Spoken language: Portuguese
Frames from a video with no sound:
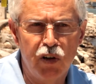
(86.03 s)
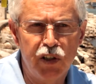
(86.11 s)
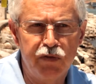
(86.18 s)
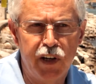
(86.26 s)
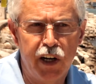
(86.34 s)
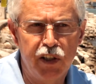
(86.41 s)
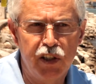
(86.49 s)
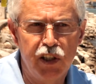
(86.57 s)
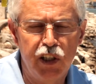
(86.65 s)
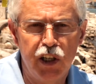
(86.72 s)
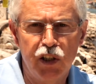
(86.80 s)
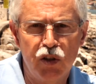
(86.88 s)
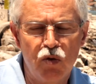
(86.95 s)
as
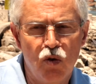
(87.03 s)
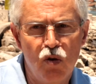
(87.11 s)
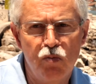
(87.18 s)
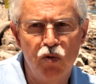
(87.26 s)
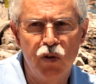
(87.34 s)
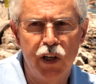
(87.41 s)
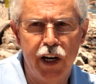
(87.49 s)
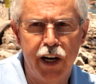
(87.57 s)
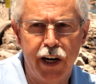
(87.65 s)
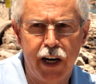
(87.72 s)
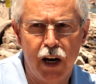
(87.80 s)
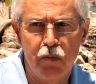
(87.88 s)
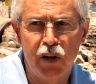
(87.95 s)
freguesias como a
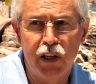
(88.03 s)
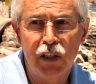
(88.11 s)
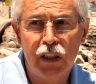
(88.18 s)
Câmara.